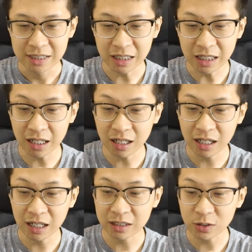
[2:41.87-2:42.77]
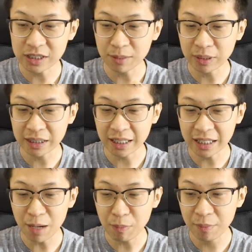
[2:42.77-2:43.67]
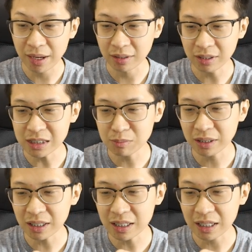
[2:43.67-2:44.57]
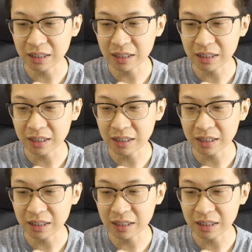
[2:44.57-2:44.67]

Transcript: jadi uh, terus yang penting lagi apa bang ini sebenarnya